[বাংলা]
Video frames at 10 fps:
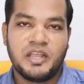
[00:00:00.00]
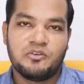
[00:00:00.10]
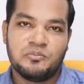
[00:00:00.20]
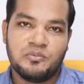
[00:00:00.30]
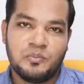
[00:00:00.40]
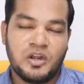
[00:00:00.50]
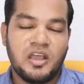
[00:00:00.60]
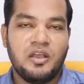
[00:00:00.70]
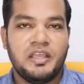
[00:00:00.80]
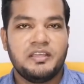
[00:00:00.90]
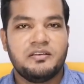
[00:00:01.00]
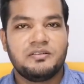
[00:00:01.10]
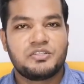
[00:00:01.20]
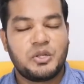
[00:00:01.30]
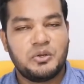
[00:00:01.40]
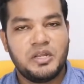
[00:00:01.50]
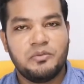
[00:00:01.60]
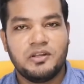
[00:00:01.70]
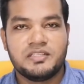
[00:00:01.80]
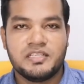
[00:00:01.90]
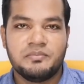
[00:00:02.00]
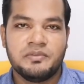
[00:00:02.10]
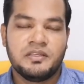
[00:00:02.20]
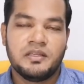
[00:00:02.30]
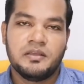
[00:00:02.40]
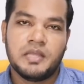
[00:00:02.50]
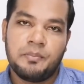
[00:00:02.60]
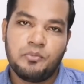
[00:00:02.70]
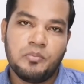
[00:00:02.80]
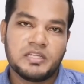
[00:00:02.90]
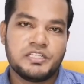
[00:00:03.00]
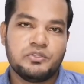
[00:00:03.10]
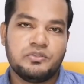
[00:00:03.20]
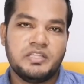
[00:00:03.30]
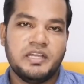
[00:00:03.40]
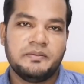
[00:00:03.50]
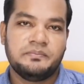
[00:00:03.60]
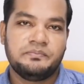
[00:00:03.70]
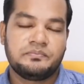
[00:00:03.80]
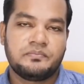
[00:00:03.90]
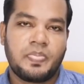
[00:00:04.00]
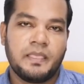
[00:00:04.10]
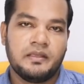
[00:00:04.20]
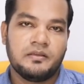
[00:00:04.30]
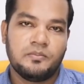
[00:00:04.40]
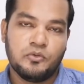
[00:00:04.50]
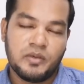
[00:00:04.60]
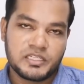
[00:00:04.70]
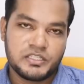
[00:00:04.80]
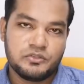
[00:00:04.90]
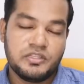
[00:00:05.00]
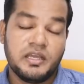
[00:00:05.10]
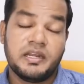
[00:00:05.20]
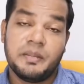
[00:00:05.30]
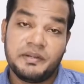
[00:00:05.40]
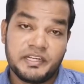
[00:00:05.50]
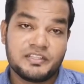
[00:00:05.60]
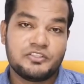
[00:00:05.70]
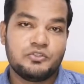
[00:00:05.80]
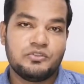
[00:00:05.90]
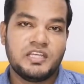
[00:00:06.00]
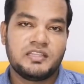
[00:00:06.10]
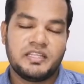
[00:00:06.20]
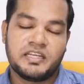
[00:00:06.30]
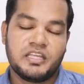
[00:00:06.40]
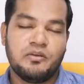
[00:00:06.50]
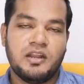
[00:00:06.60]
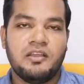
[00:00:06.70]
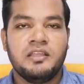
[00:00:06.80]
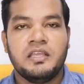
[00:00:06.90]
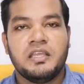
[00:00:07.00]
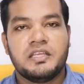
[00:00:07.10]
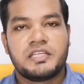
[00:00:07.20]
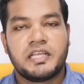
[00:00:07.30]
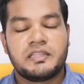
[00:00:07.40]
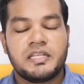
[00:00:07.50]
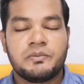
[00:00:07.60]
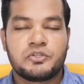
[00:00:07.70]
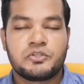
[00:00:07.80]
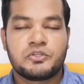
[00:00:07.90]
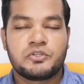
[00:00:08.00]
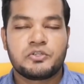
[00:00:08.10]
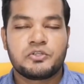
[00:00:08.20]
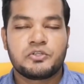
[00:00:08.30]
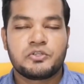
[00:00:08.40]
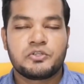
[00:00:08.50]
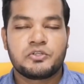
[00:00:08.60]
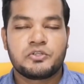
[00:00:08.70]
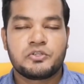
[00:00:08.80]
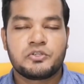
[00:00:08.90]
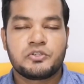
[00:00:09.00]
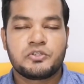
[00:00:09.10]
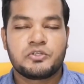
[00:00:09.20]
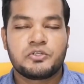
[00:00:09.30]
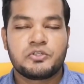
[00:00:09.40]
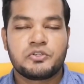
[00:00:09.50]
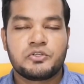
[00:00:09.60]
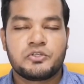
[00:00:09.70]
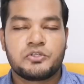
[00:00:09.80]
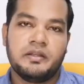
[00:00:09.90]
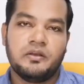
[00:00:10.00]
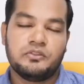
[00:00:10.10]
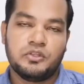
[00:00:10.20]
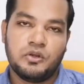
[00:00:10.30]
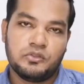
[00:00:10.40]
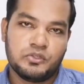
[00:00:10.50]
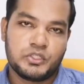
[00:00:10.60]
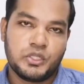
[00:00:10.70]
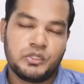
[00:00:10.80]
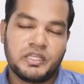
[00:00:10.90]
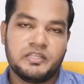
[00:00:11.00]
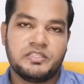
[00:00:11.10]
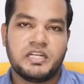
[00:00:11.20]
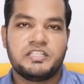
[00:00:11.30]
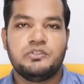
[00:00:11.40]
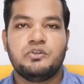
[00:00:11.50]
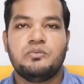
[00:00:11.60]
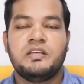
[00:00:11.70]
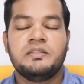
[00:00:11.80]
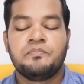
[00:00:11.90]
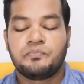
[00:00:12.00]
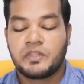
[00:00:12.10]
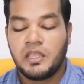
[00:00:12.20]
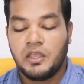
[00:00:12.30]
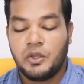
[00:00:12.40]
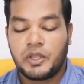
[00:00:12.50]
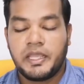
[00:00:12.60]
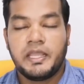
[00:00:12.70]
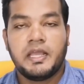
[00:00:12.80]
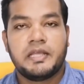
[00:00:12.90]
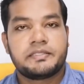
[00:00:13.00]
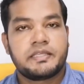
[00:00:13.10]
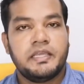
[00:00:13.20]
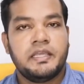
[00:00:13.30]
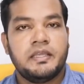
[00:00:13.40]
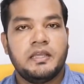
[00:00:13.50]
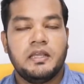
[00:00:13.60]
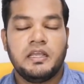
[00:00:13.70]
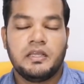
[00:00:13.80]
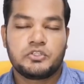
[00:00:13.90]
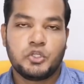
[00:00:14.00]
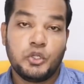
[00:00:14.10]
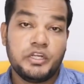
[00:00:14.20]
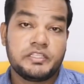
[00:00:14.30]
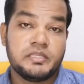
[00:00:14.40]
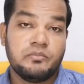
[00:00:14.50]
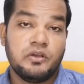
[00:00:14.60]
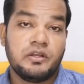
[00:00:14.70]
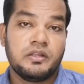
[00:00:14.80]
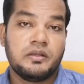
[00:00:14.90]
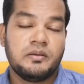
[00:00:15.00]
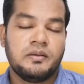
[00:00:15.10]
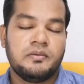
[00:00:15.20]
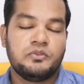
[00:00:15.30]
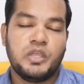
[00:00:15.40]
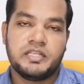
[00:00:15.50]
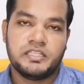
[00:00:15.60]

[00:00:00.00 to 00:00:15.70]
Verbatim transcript: এখন বলা হয় সকলেই বলে যে প্রবাসী যোদ্ধা প্রবাসী যোদ্ধা রেমিটেন্স যোদ্ধা তাদেরকে বলা হয় সেক্ষেত্রে সমস্ত প্রবাসীদেরকেও আমার অন্তর অন্তরস্থল থেকে জানাচ্ছি ধন্যবাদ ওকে আজকে ষোলোই ডিসেম্বর দুই